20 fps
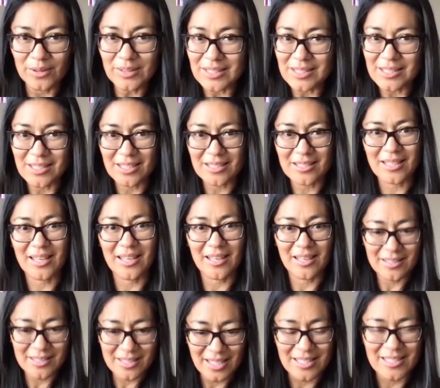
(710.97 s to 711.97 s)
De estas
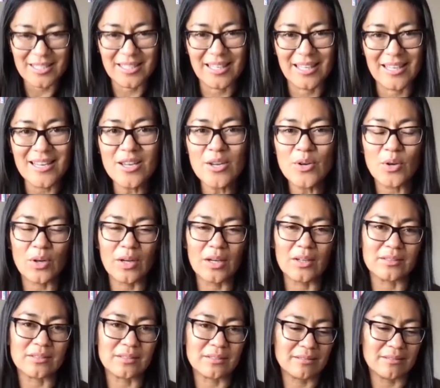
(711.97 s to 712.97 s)
que se hacen ahí o
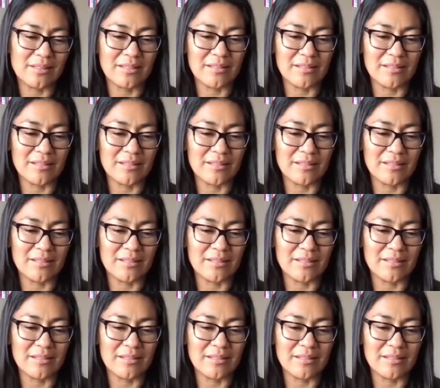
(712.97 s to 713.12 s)
los